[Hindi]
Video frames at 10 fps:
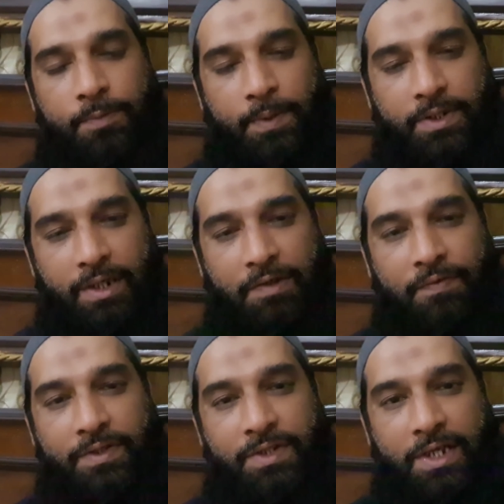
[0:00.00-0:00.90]
स्पेशल
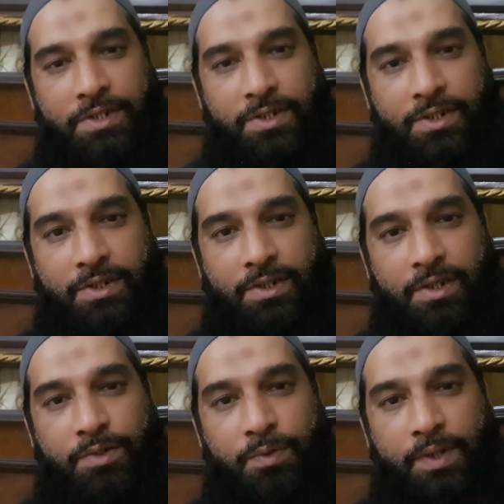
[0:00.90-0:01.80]
इन्वेस्टिगेशन
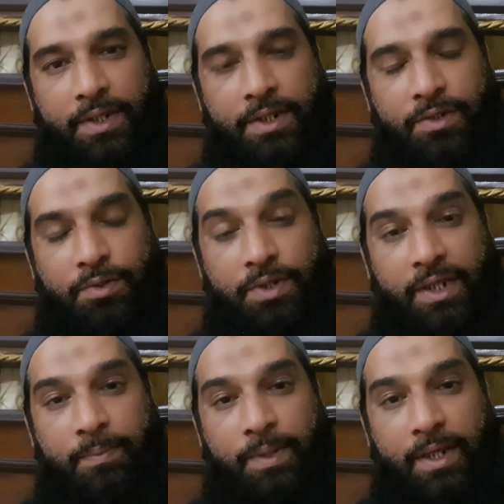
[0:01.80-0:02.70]
यूनिट की जो
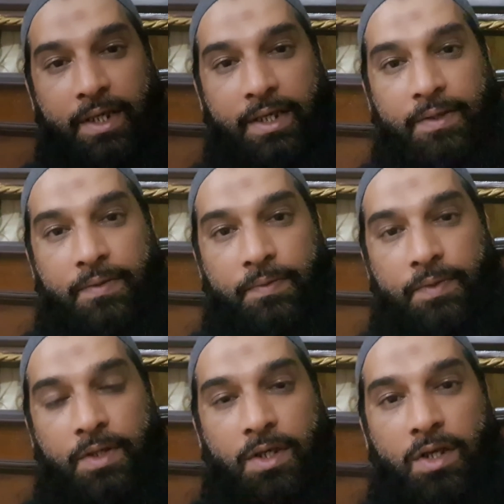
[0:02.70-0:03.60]
टीम है
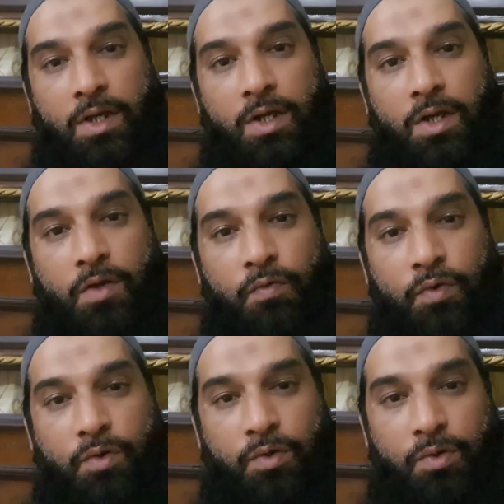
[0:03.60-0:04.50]

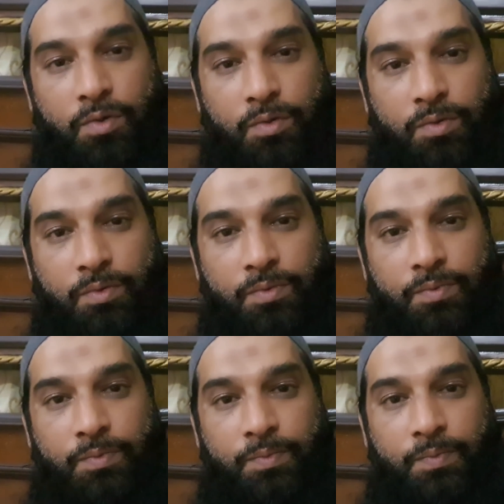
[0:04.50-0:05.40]
वो
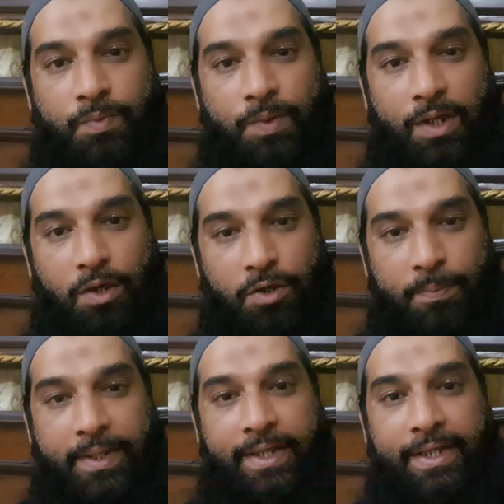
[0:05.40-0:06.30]
लाहौर
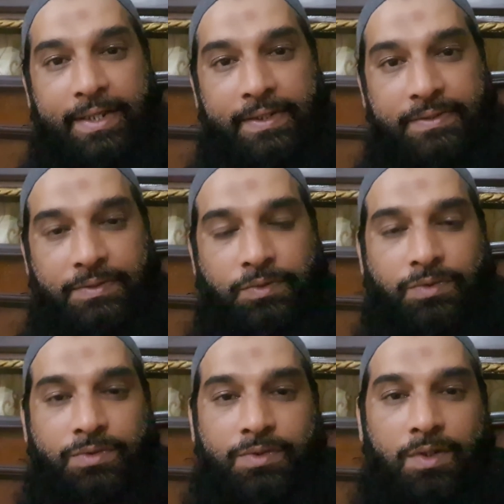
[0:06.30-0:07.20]
में है
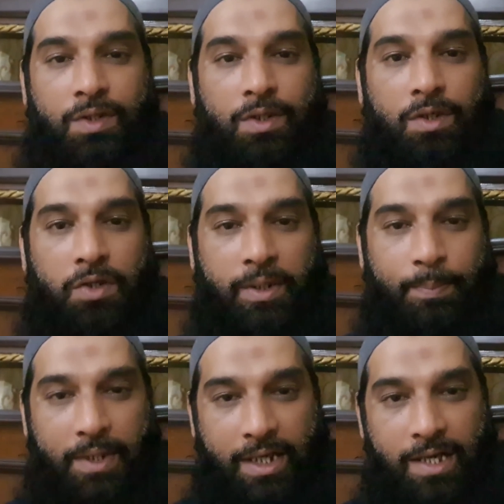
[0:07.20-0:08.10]
और
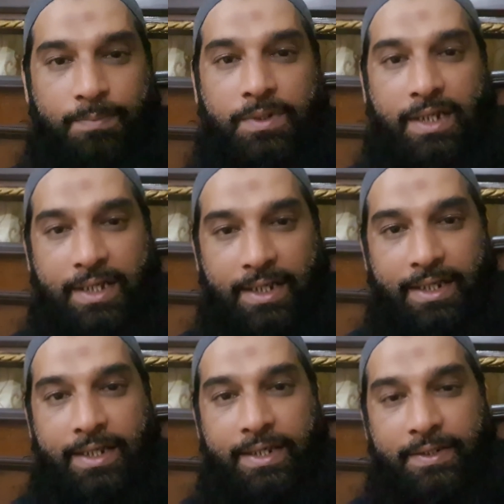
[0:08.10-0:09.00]
अपना काम कर
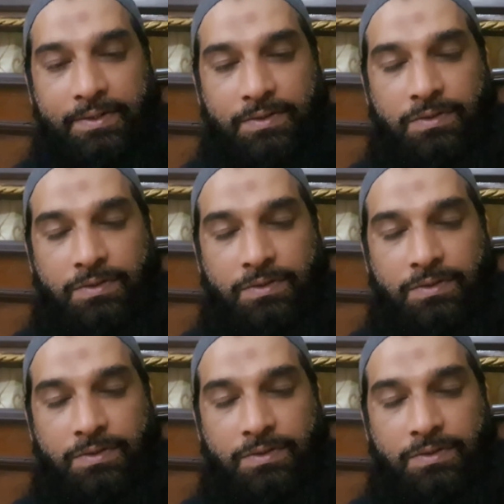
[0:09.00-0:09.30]
रही है